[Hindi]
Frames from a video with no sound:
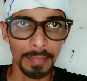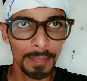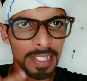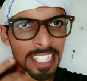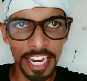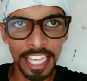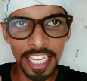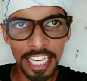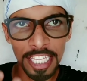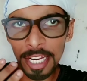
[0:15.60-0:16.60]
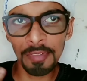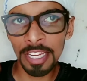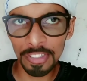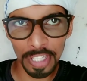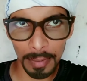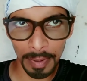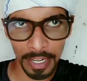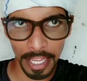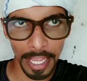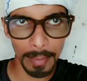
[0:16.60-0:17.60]
पता नहीं कितने इंसान
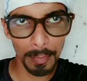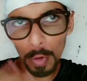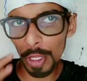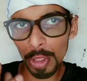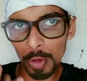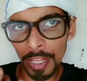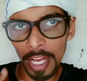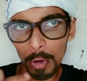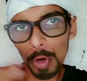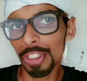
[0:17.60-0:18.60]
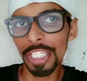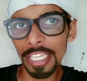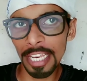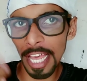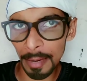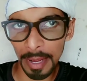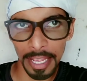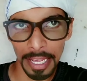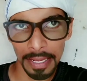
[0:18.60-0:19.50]
बन गए हैं पूरी दुनिया खुशी की लहर में है